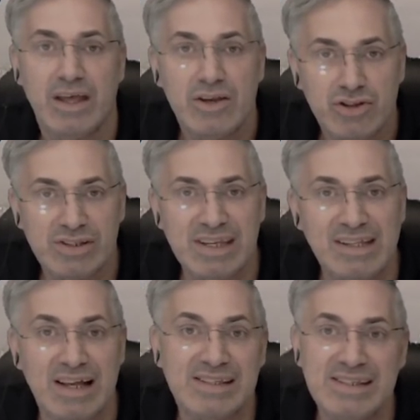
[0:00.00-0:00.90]
Ceci
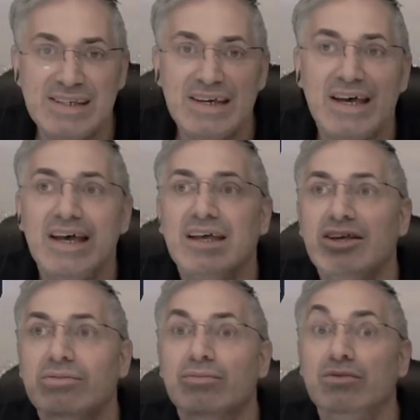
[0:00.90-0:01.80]
étant dit,
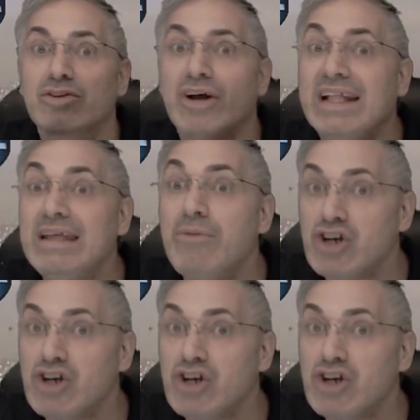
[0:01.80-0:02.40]
le climat